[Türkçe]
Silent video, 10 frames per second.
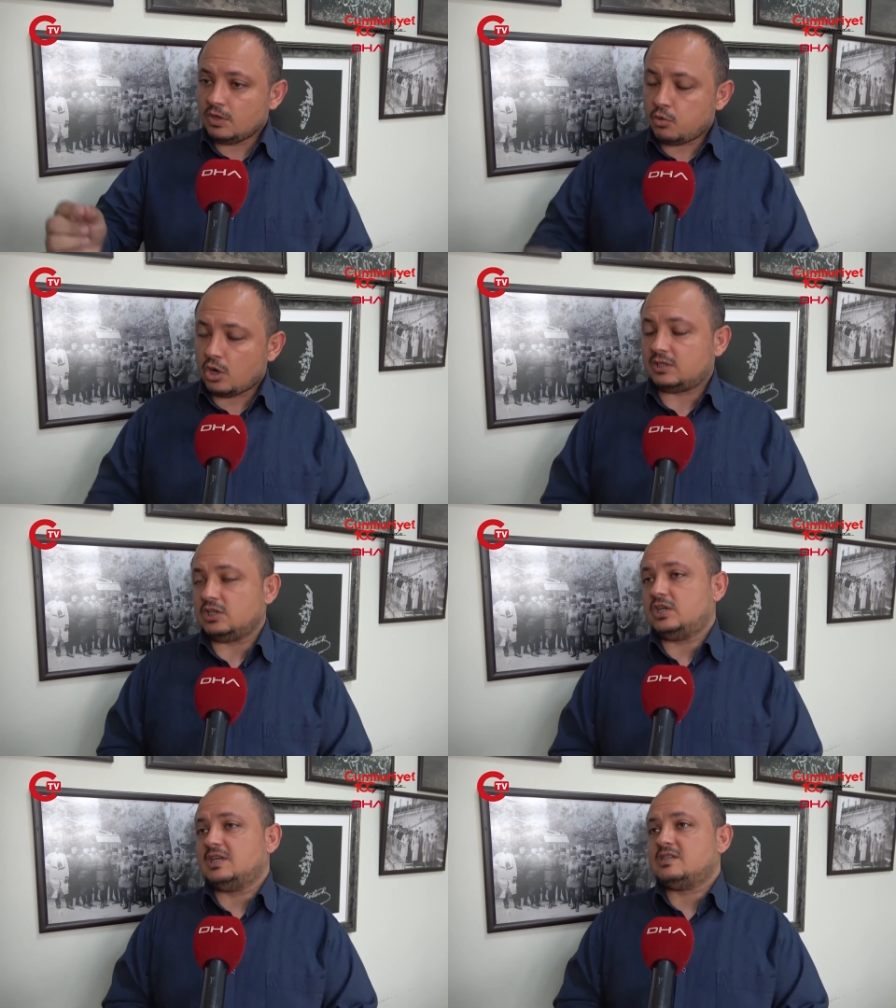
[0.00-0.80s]
ve bu
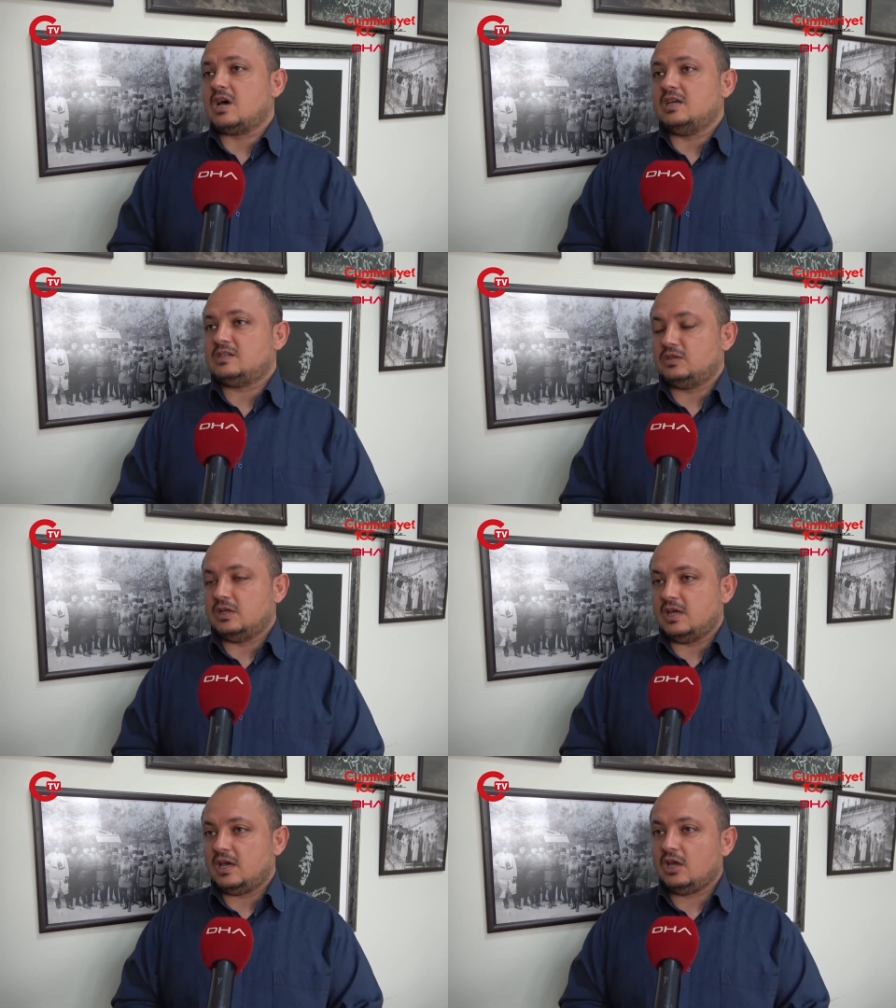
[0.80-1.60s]
ateşkes
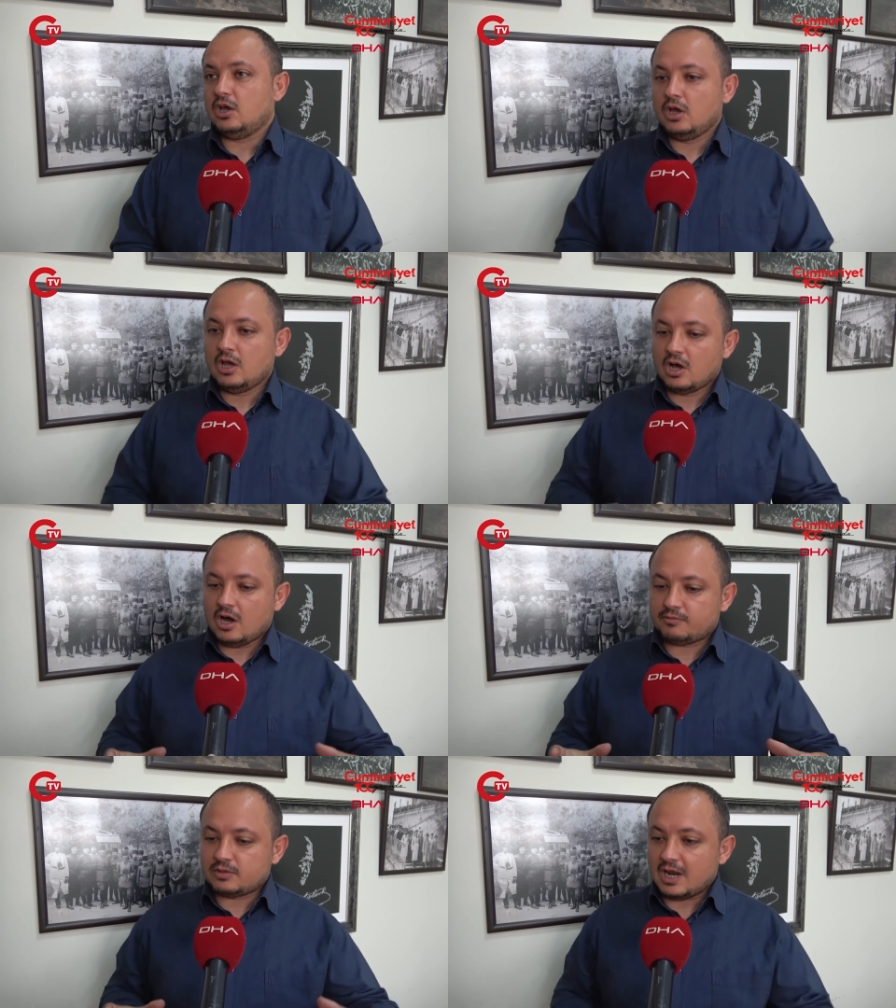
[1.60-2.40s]
sayesinde de
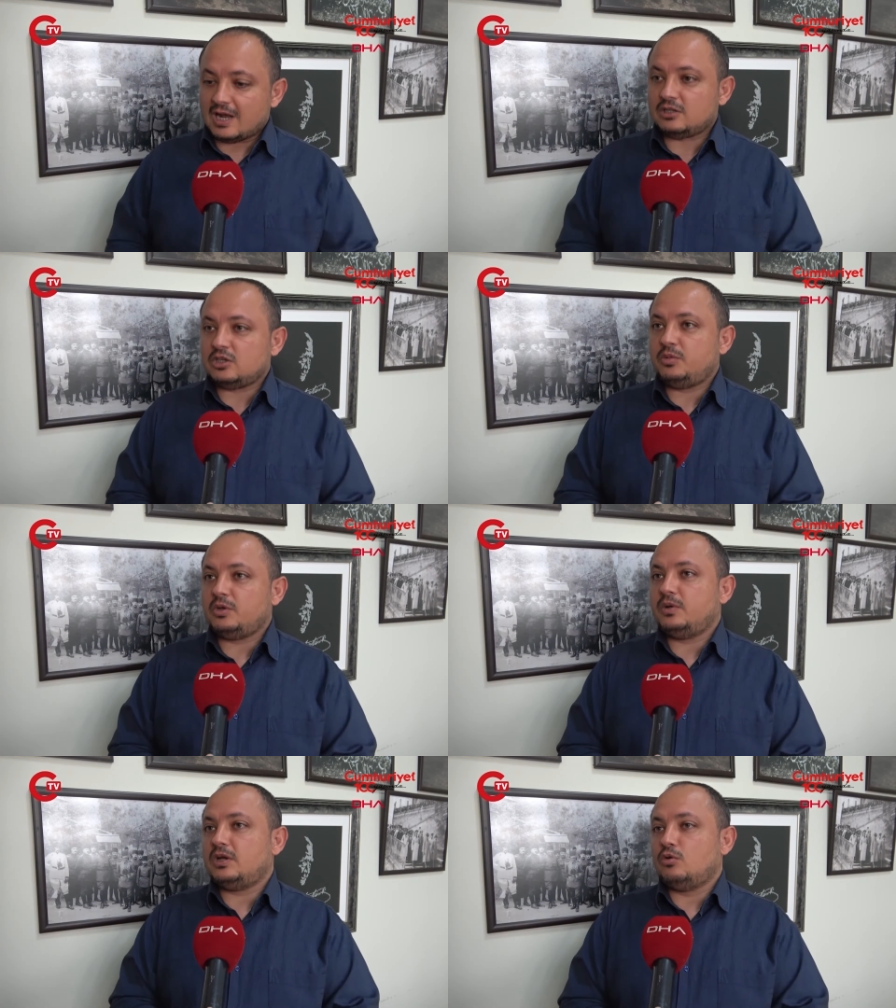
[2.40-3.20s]
haftalardır
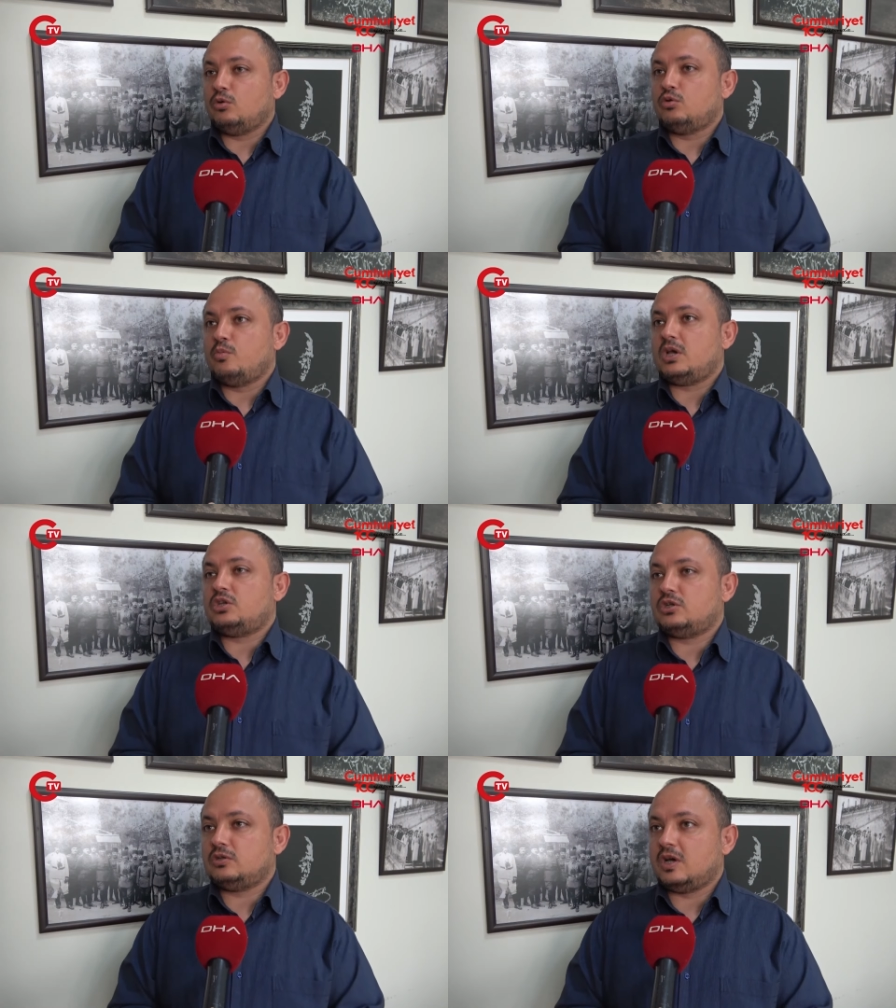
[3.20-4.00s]
birbirini öldürmek
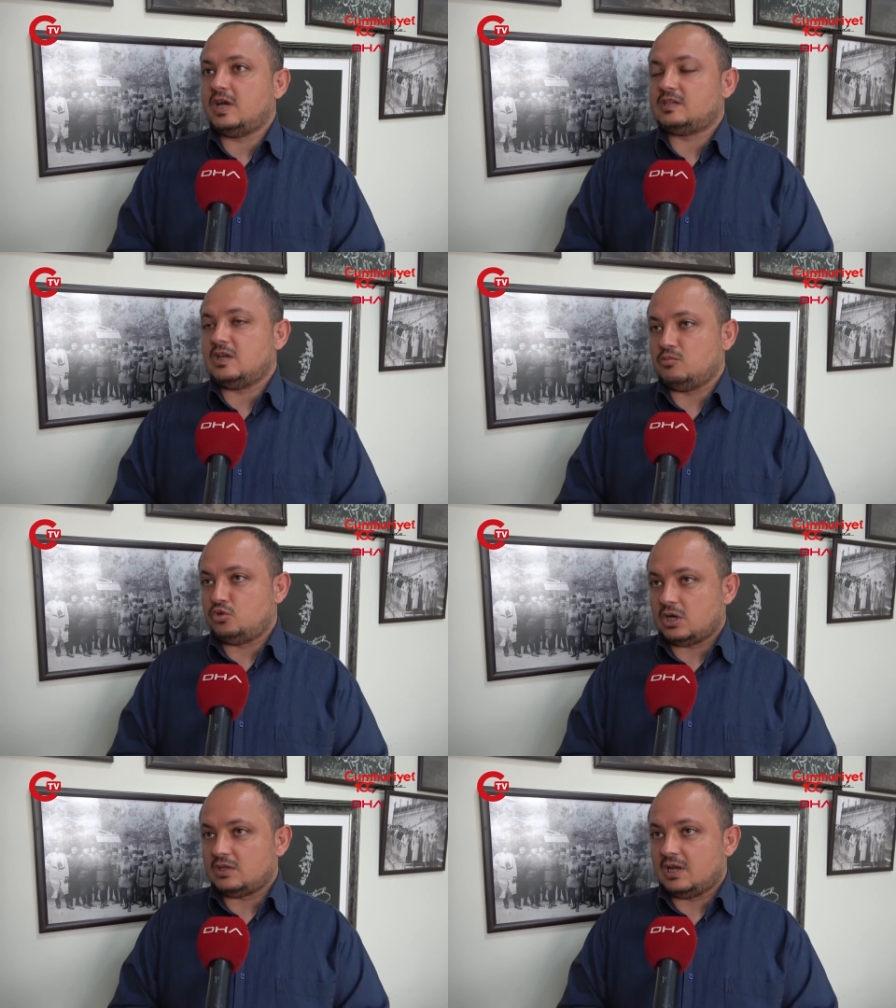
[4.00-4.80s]
için kıyasıya
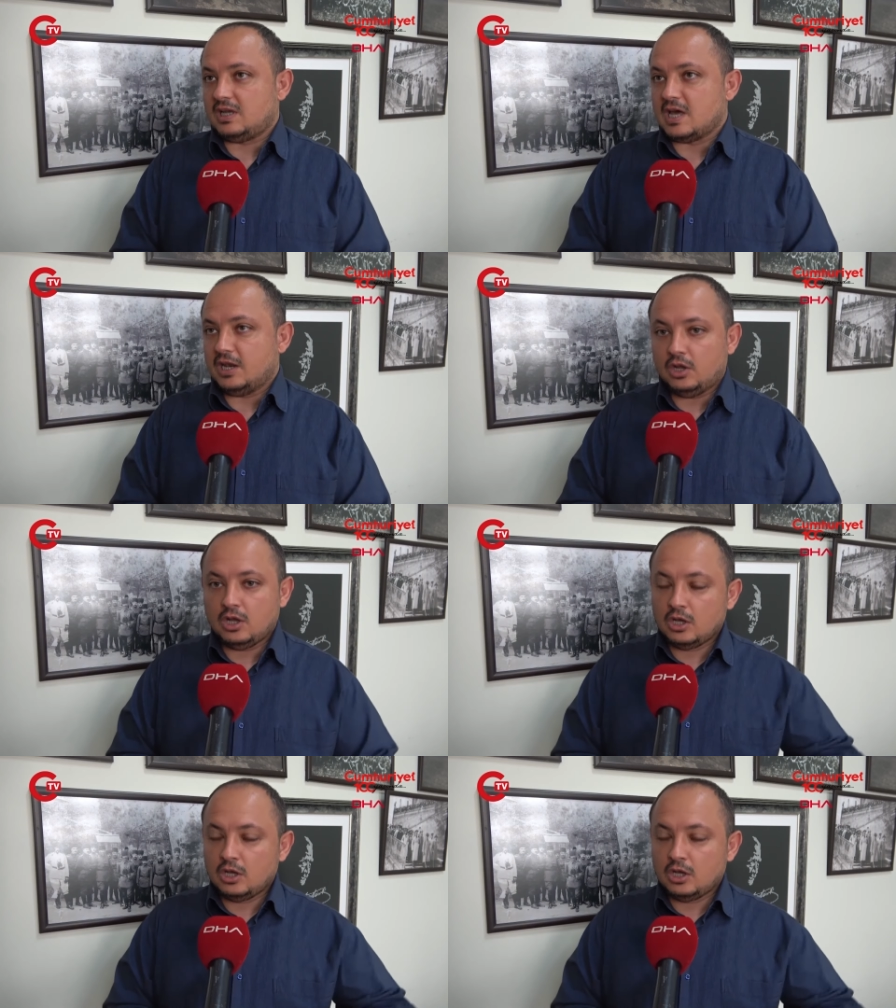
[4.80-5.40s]
mücadele eden